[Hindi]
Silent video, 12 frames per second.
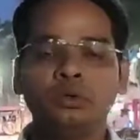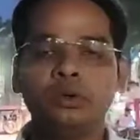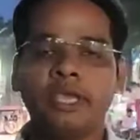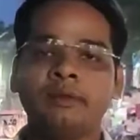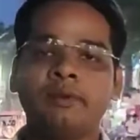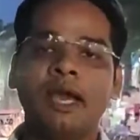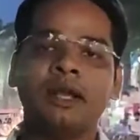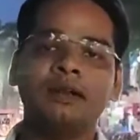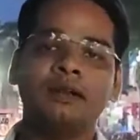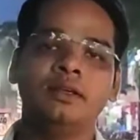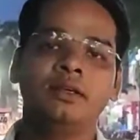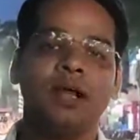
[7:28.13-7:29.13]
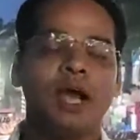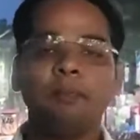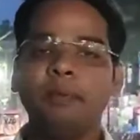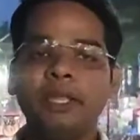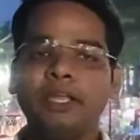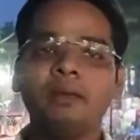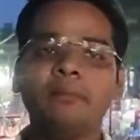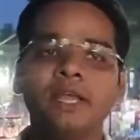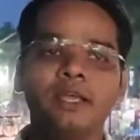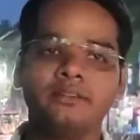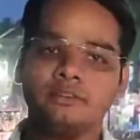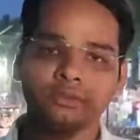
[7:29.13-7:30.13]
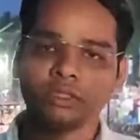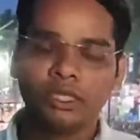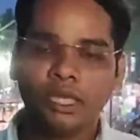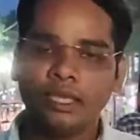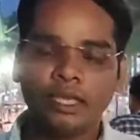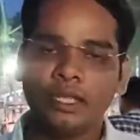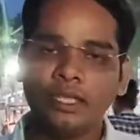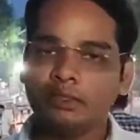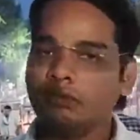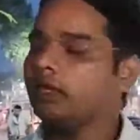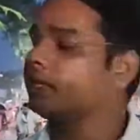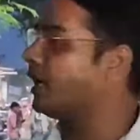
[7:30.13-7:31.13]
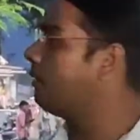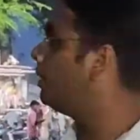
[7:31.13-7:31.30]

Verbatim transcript: उनको एक बार अपने कैमरे तो दिखेंगे नहीं क्योंकि